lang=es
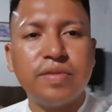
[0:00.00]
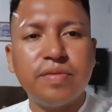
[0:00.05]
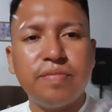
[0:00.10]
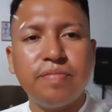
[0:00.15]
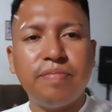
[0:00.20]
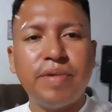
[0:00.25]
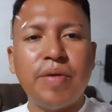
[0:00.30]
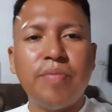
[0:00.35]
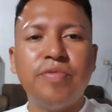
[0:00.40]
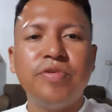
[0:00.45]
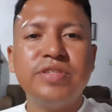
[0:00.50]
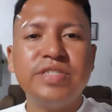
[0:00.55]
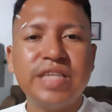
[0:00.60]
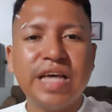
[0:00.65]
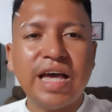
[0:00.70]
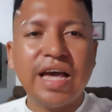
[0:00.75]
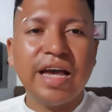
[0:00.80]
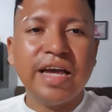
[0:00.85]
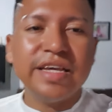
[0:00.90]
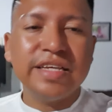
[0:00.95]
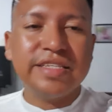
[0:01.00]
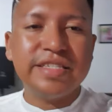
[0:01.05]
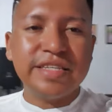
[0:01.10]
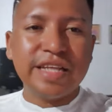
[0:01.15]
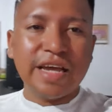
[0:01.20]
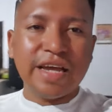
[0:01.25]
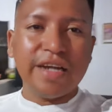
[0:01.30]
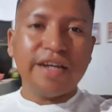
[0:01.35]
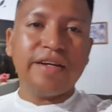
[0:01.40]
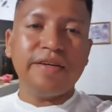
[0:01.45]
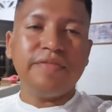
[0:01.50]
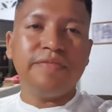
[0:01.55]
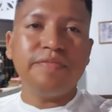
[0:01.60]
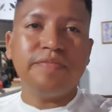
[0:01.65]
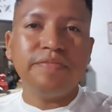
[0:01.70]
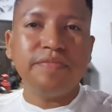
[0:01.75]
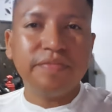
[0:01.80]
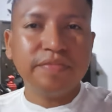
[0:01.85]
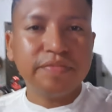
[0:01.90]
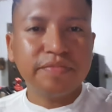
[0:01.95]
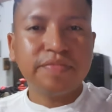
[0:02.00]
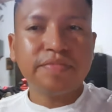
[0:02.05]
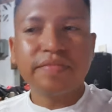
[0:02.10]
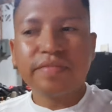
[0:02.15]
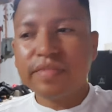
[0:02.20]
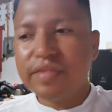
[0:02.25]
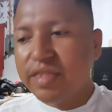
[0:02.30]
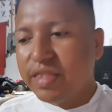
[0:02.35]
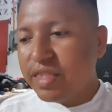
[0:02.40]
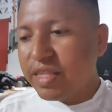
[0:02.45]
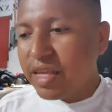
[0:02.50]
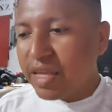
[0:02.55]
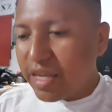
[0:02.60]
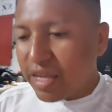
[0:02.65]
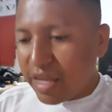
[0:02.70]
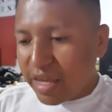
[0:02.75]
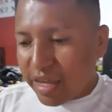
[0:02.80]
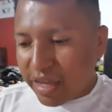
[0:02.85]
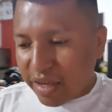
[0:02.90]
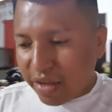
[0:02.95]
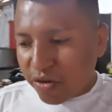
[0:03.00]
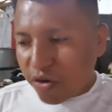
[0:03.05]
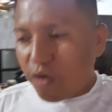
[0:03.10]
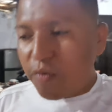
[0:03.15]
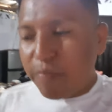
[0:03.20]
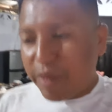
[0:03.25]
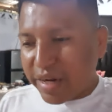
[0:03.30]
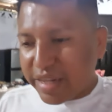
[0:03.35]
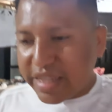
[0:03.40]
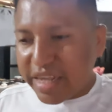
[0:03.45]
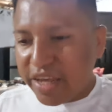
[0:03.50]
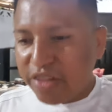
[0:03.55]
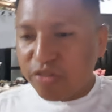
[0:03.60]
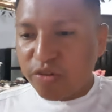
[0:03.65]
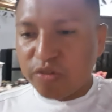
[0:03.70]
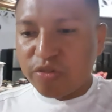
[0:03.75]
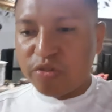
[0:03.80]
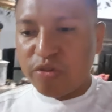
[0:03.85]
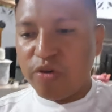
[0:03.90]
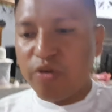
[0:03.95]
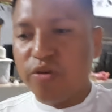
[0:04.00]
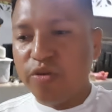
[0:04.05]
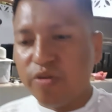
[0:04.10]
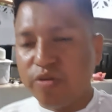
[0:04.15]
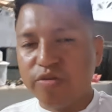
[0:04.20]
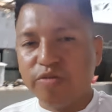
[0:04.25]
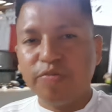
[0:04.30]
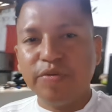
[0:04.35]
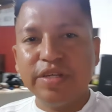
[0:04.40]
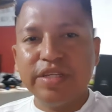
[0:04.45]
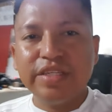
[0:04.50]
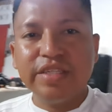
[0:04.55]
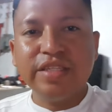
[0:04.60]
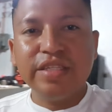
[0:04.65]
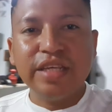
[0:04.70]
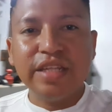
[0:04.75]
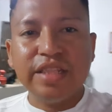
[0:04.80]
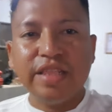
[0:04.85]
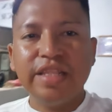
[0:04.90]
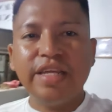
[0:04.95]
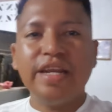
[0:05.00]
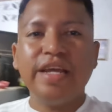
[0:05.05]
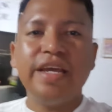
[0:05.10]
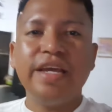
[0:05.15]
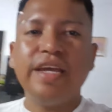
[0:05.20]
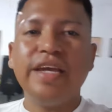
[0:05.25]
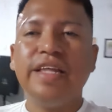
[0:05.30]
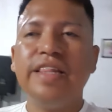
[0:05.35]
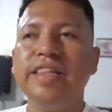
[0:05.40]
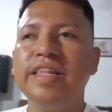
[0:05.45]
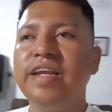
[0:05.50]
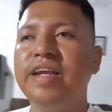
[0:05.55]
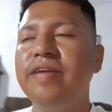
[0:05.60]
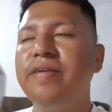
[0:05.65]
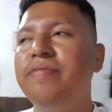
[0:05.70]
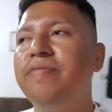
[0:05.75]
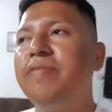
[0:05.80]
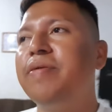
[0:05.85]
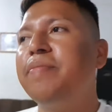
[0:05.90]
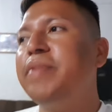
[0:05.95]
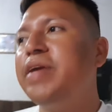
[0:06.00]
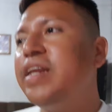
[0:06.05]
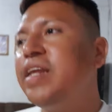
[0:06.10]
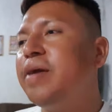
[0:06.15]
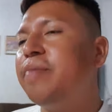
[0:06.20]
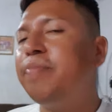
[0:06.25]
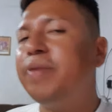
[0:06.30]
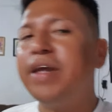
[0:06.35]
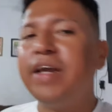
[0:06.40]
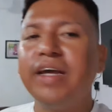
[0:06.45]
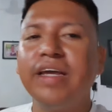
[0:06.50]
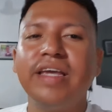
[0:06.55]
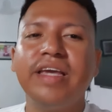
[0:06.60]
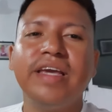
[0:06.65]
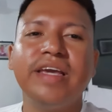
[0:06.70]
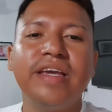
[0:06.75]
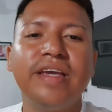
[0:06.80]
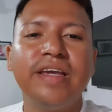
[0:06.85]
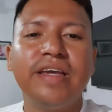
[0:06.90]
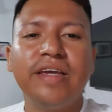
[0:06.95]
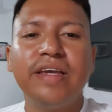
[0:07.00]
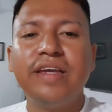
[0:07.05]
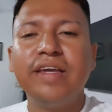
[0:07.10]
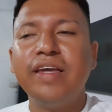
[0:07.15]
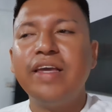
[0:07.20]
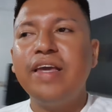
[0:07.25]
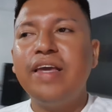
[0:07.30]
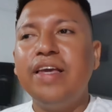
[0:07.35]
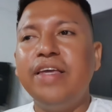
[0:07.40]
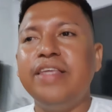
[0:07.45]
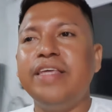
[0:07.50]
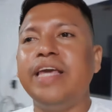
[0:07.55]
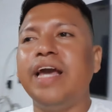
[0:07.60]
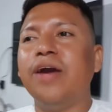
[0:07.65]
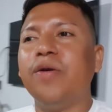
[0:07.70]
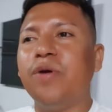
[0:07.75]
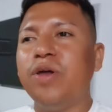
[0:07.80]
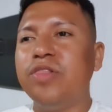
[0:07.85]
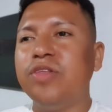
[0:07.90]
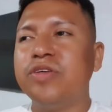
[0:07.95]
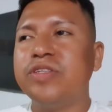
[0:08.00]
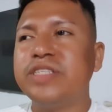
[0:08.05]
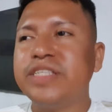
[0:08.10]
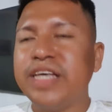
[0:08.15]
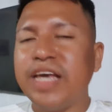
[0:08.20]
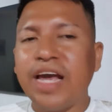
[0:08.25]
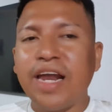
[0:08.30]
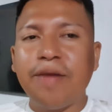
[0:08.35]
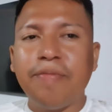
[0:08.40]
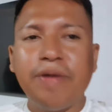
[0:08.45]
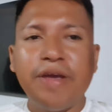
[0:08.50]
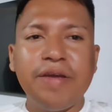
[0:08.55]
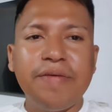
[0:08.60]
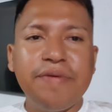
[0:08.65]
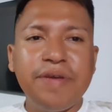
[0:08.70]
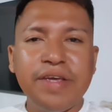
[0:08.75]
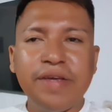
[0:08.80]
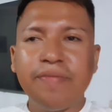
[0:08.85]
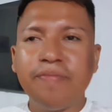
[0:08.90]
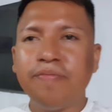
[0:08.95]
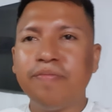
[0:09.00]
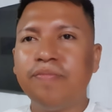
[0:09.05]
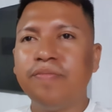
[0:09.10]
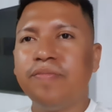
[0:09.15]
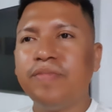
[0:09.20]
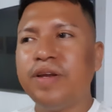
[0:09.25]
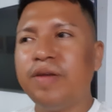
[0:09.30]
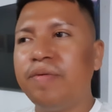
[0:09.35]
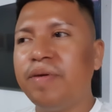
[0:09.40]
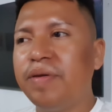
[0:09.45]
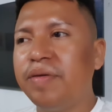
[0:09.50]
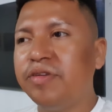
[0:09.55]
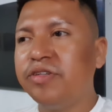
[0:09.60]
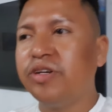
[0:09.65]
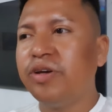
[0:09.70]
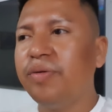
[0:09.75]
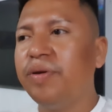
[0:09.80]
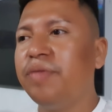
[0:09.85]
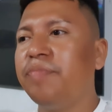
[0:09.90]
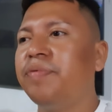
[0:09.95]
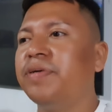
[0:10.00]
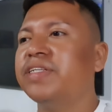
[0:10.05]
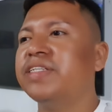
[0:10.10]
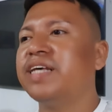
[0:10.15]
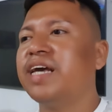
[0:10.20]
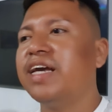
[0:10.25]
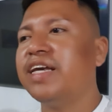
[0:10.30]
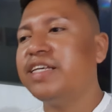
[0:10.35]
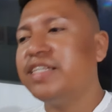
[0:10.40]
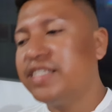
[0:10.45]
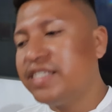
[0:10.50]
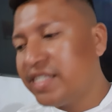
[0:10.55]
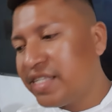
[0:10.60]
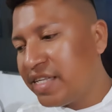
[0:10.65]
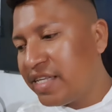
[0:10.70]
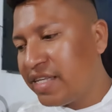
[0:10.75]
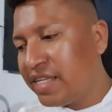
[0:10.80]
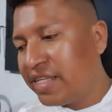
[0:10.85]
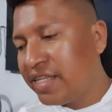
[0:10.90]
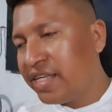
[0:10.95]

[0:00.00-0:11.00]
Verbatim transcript: vamos a estar mm, compartiendo todos, pues, entre, entre familia para que ya cuando sea el baby, el baby shower, pues ahí sí.